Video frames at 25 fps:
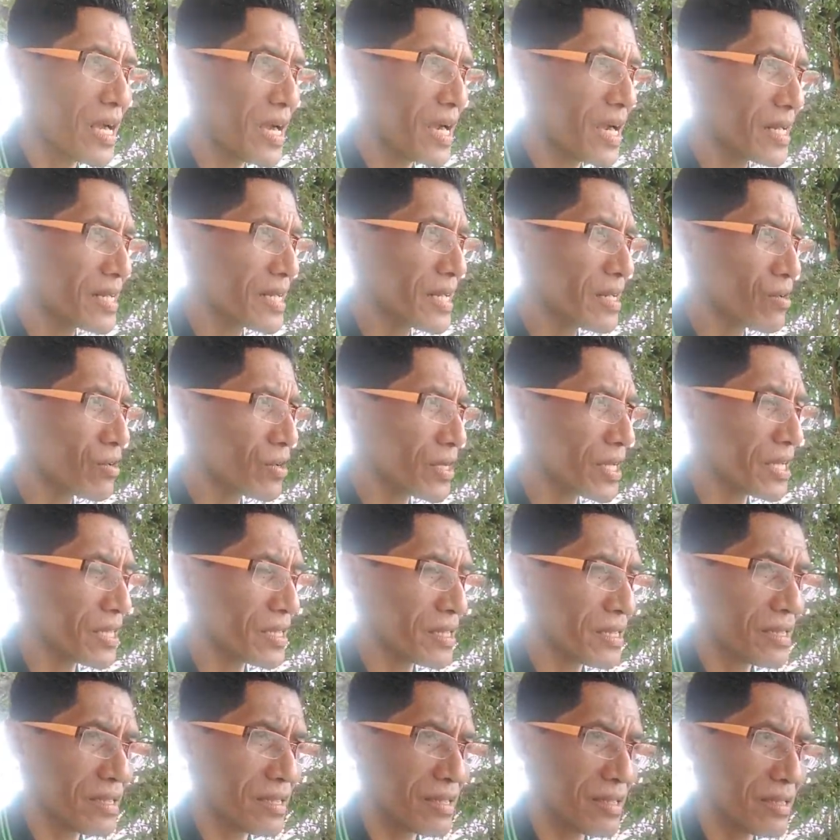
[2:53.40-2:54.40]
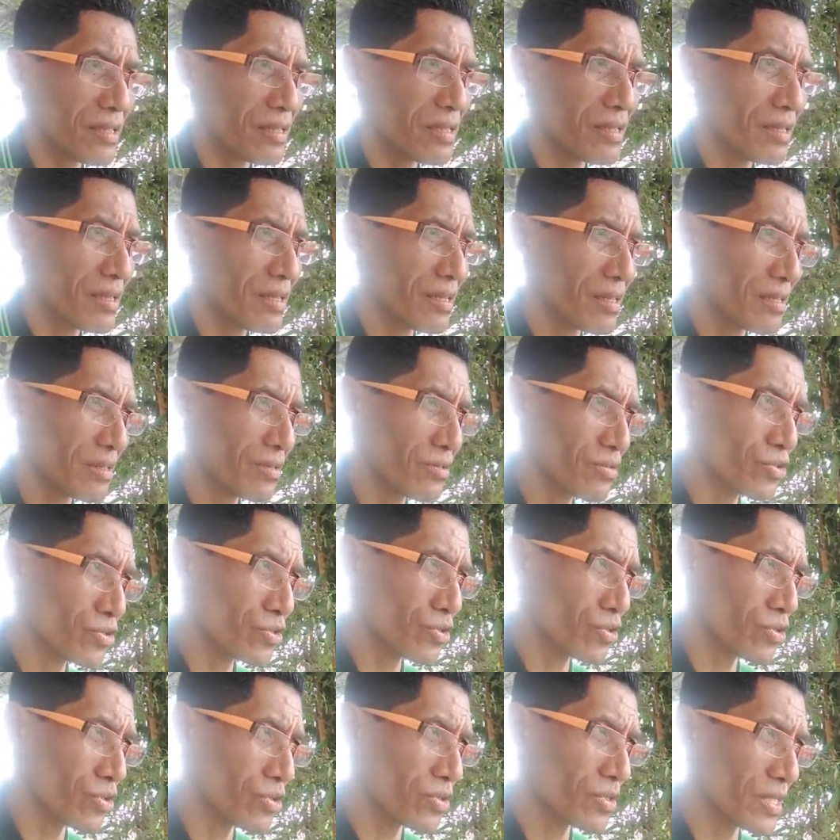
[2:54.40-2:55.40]
ada loket
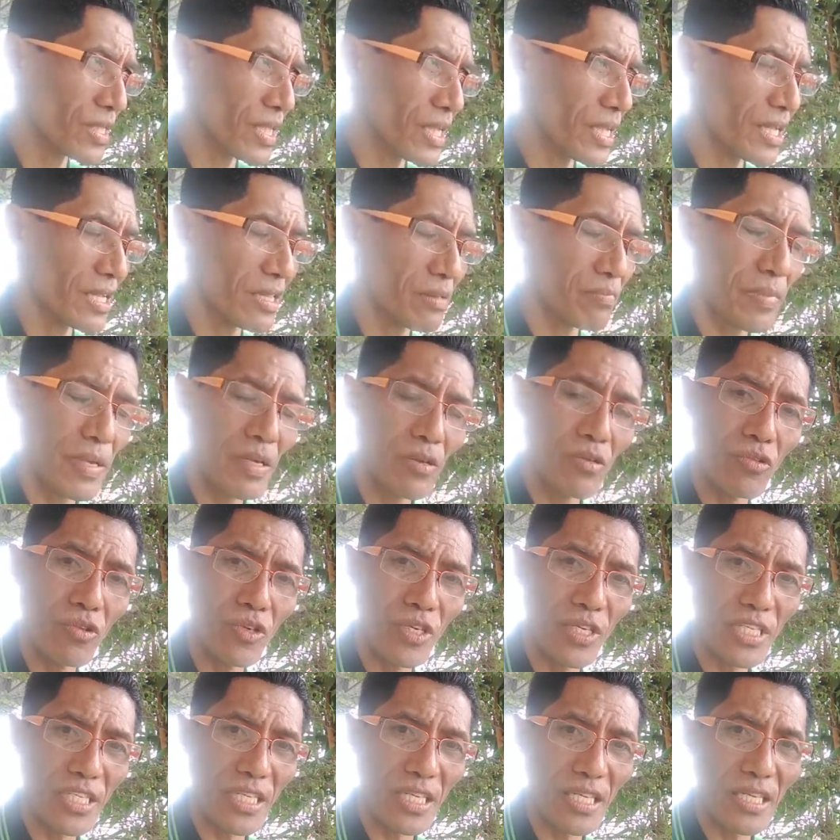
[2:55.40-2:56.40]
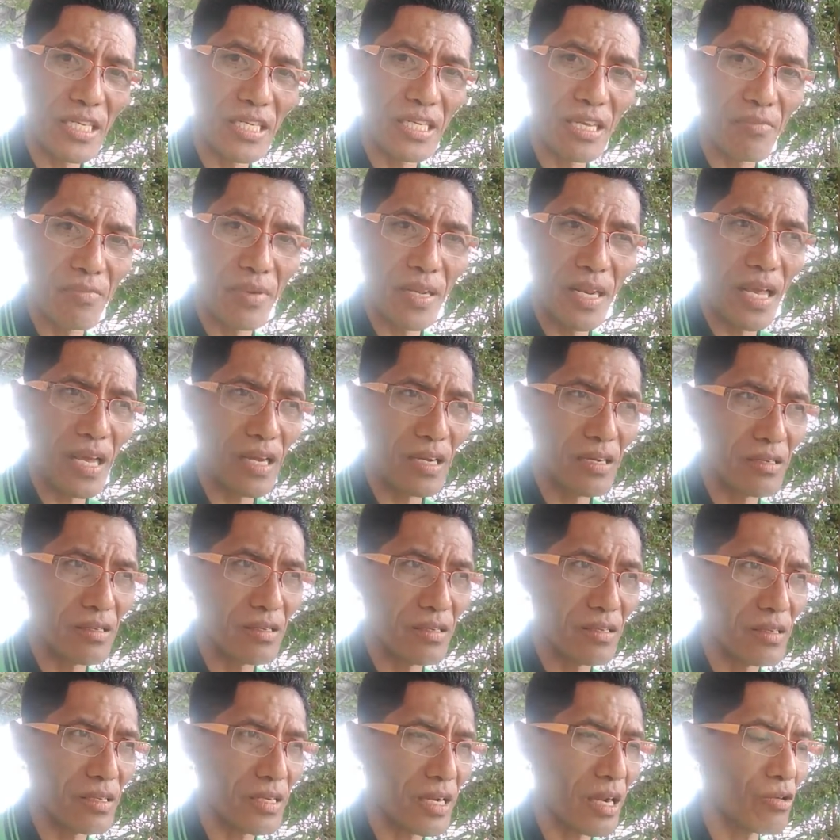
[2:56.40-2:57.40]
untuk tiket Bengkulu di sini dia bilang
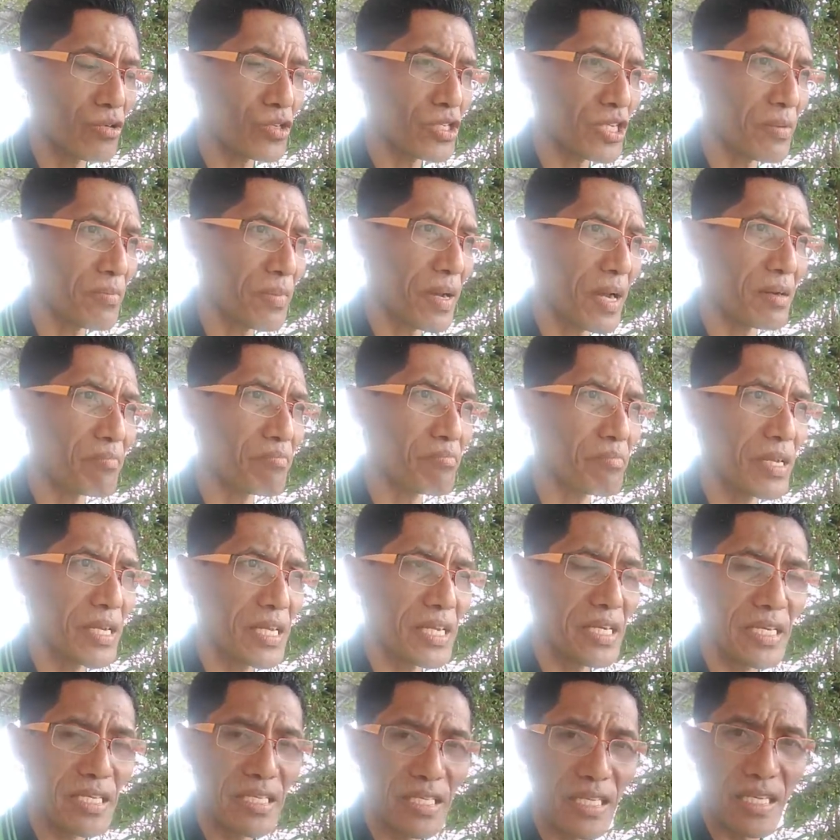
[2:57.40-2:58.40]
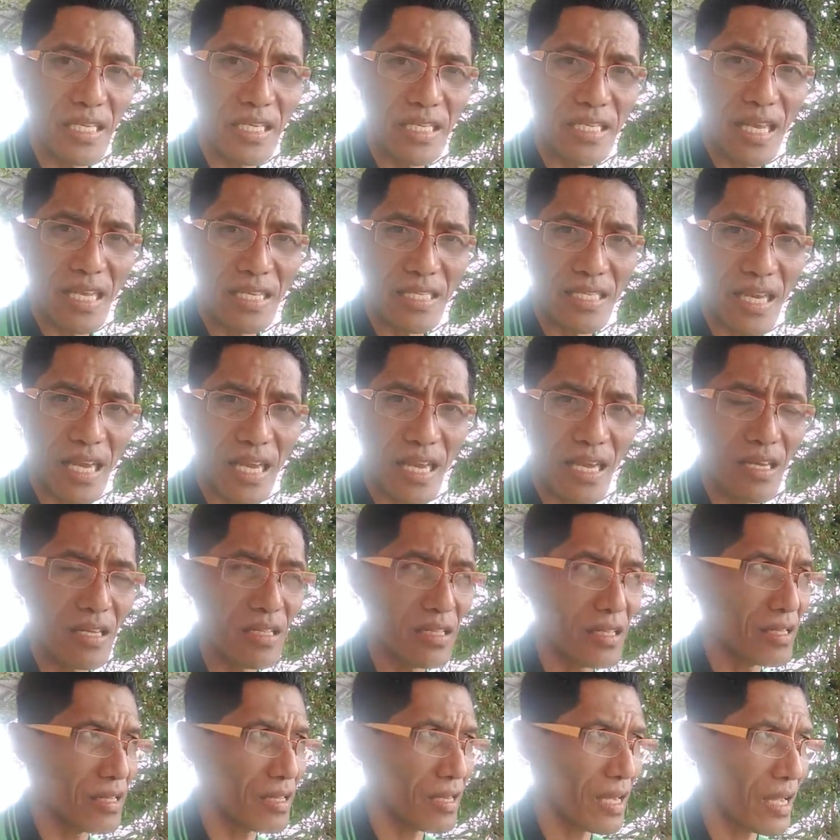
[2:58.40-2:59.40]
nggak usah bang beli di sini saja
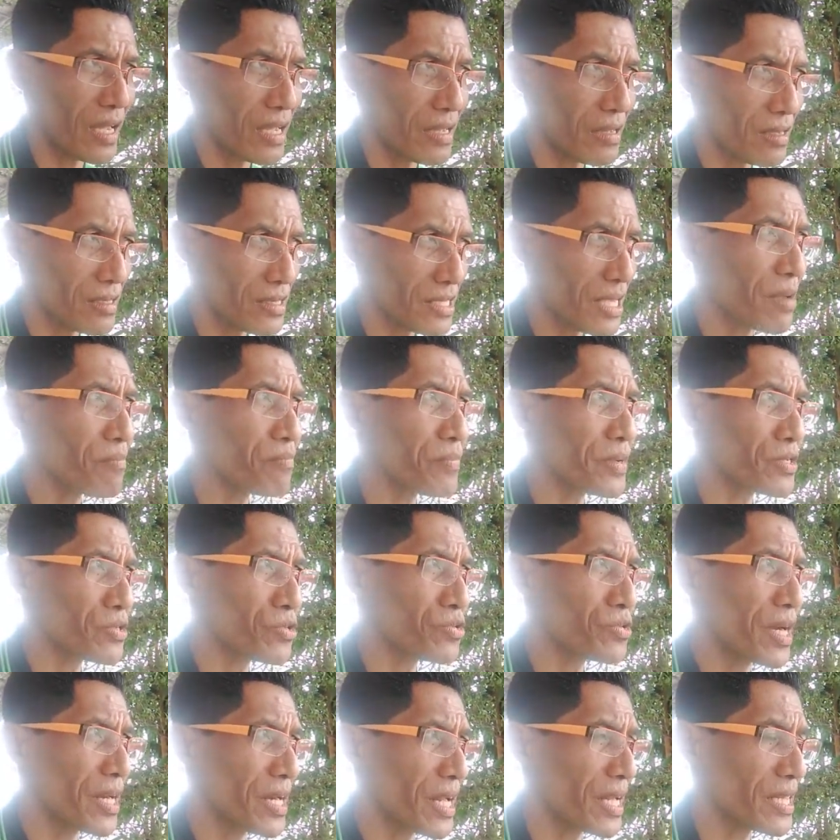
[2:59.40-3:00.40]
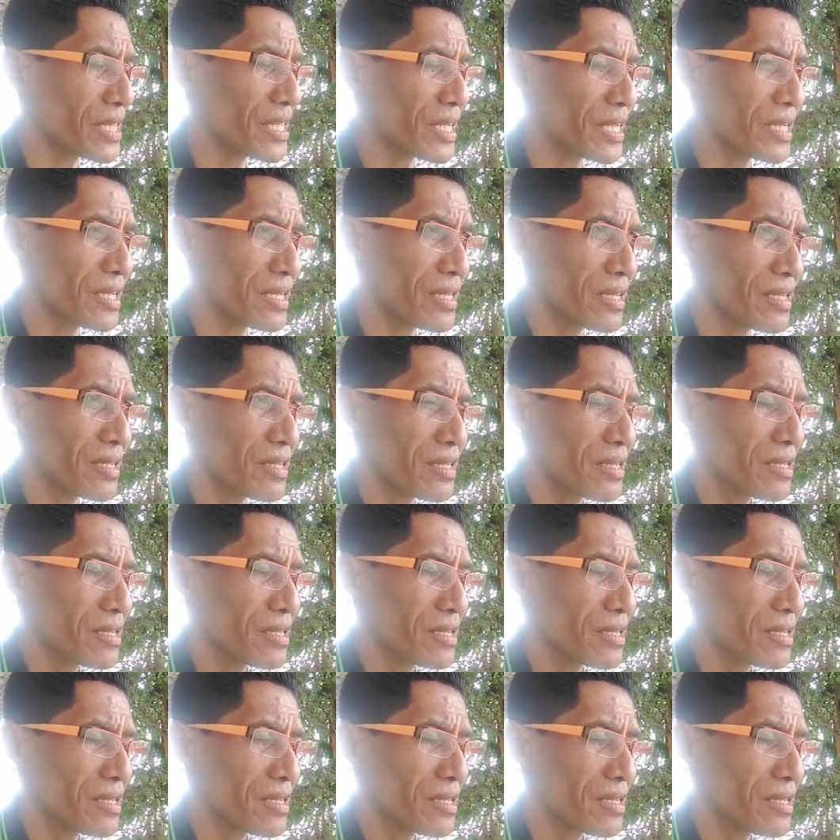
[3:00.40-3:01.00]
sampai juga nanti